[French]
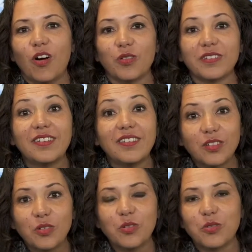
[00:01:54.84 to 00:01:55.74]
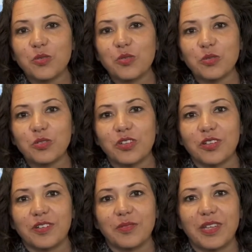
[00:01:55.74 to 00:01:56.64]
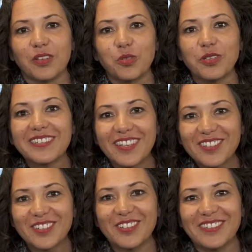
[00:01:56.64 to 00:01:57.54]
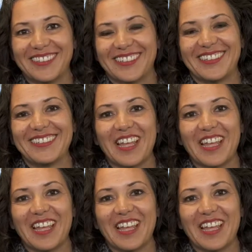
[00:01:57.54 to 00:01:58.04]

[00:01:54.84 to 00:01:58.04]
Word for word: En 10 ans, on compte euh, bientôt 500 euh,